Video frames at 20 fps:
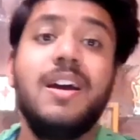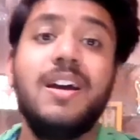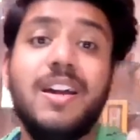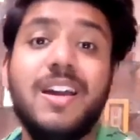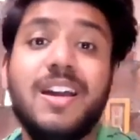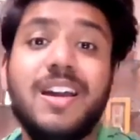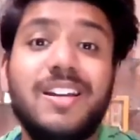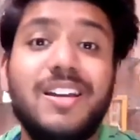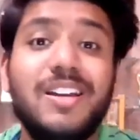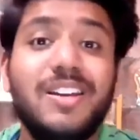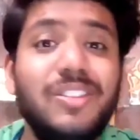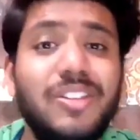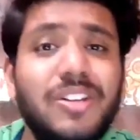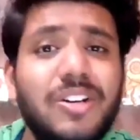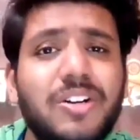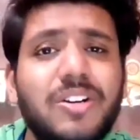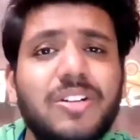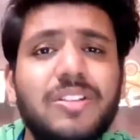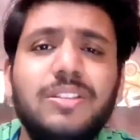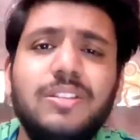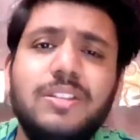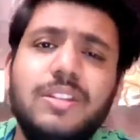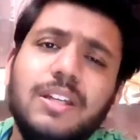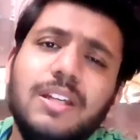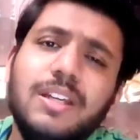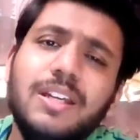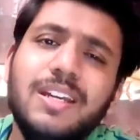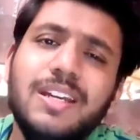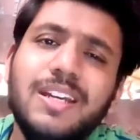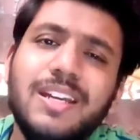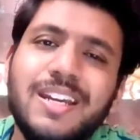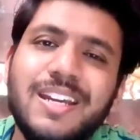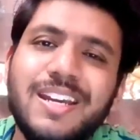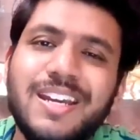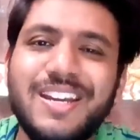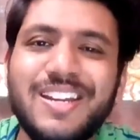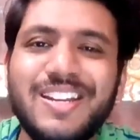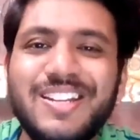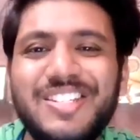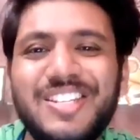एक दो
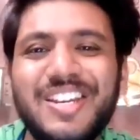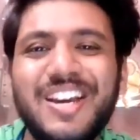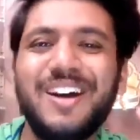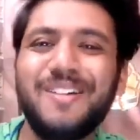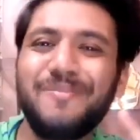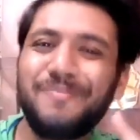तीन चार